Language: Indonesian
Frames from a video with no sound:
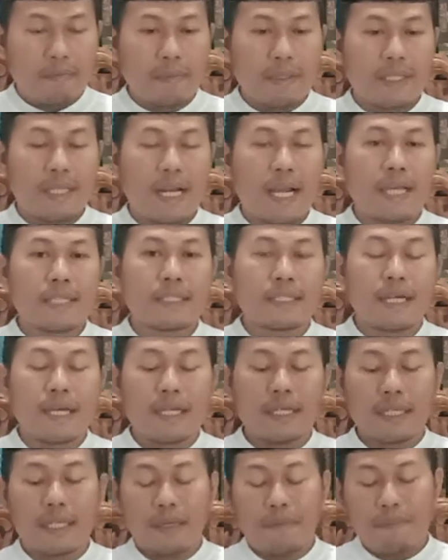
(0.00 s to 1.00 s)

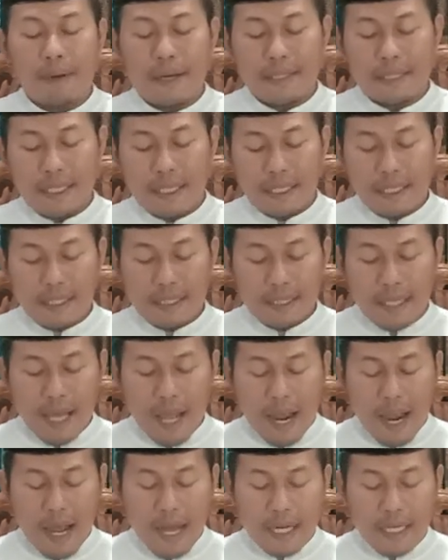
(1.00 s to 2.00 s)
menjelaskan kepada kita
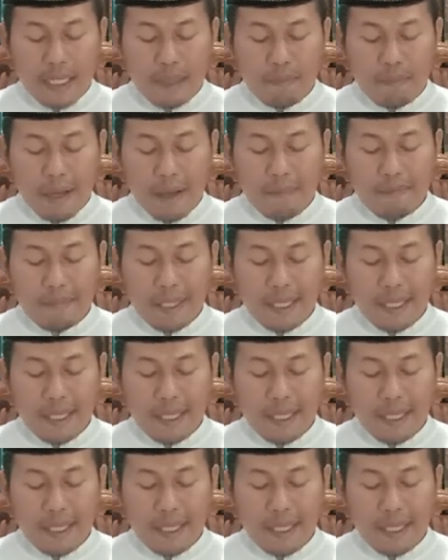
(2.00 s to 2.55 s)
alima